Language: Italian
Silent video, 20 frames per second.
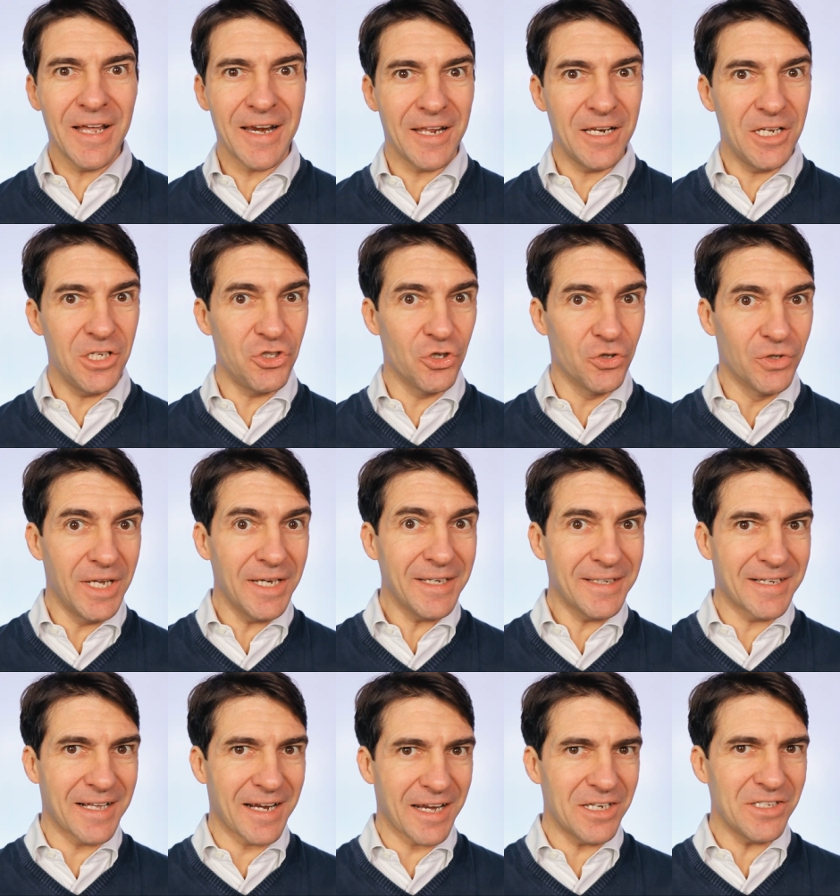la
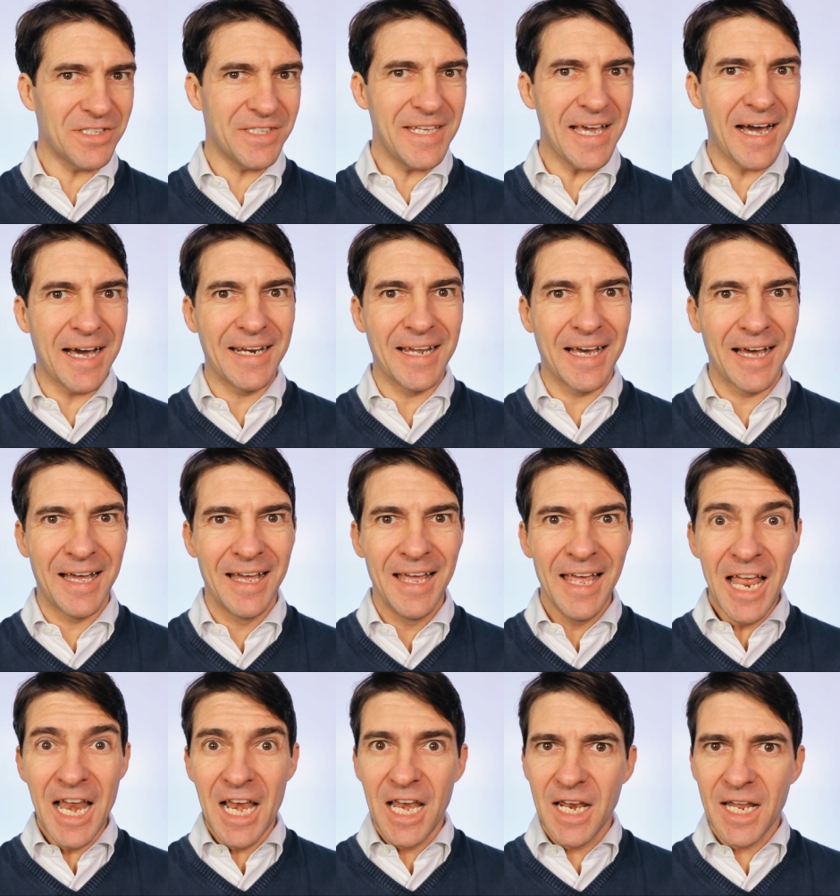religione cristiana,
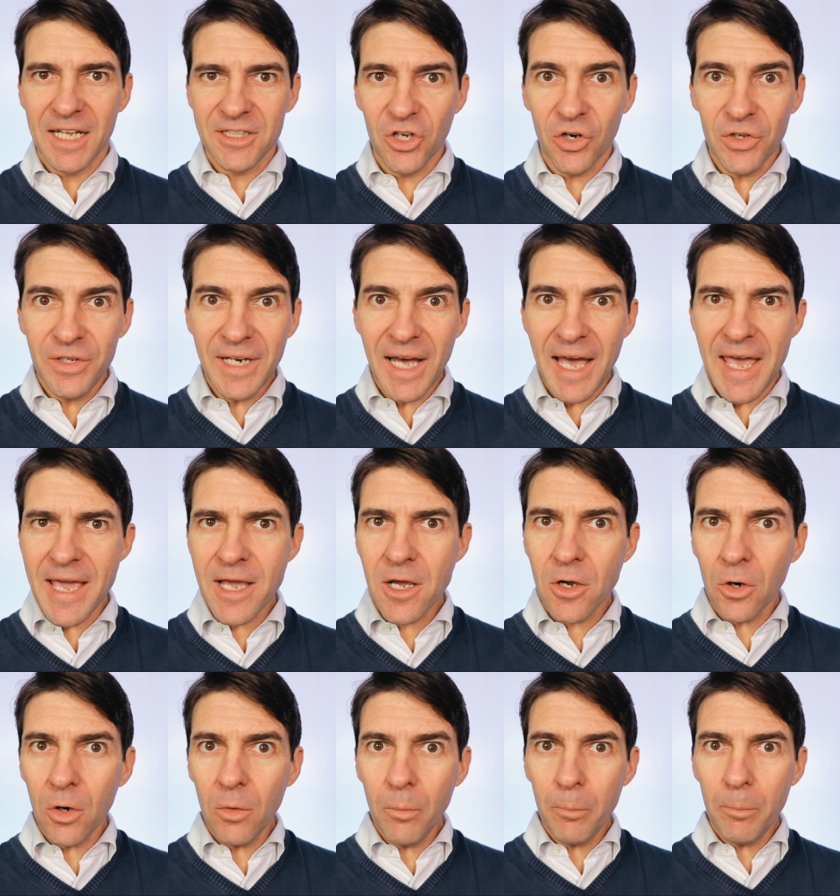la donna è
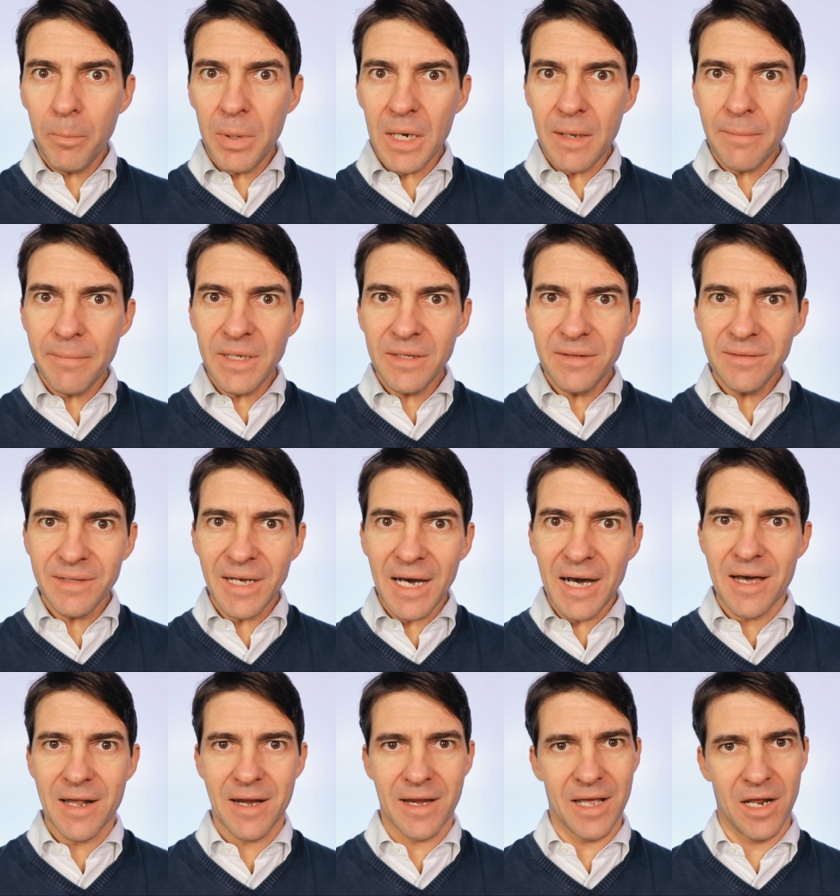
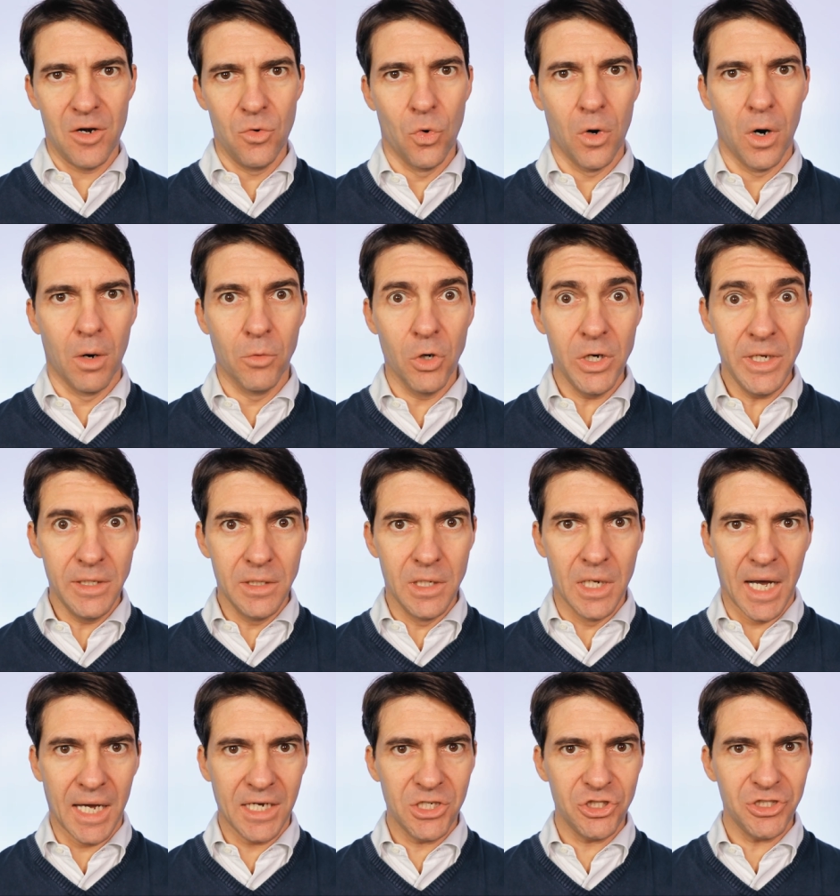complementare all'uomo e
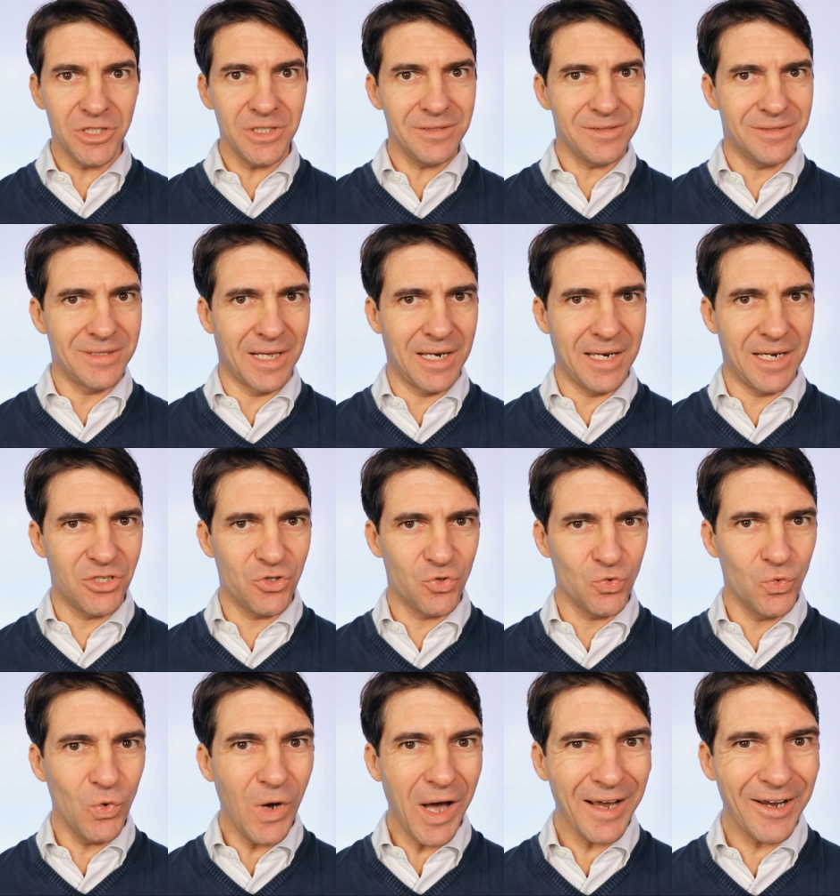nasce dalla
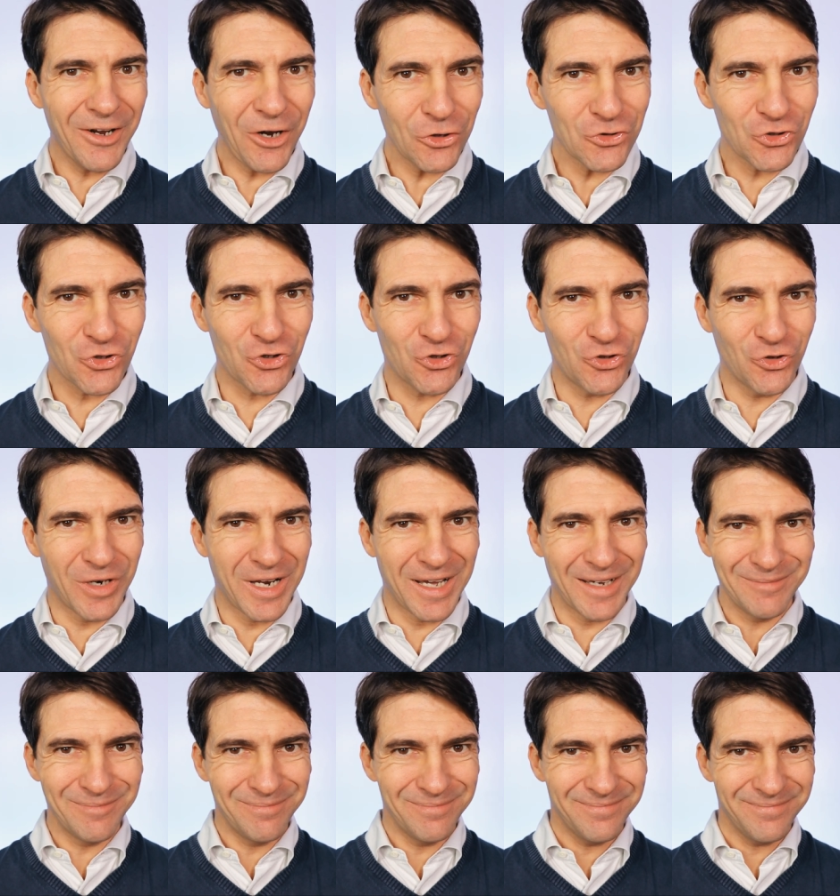sua
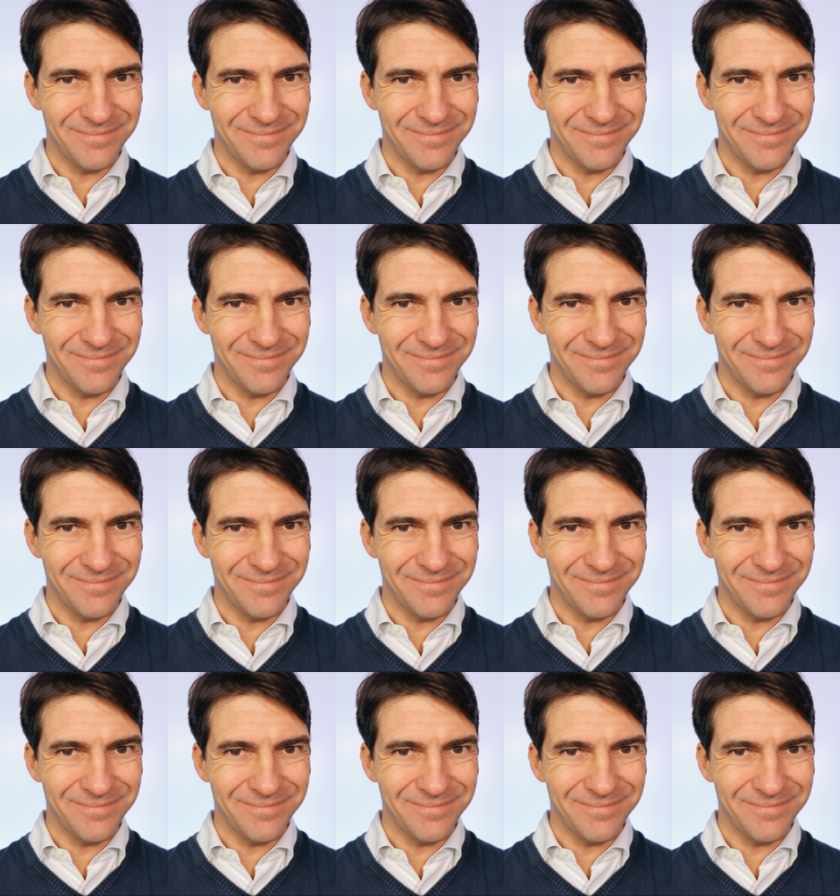costola.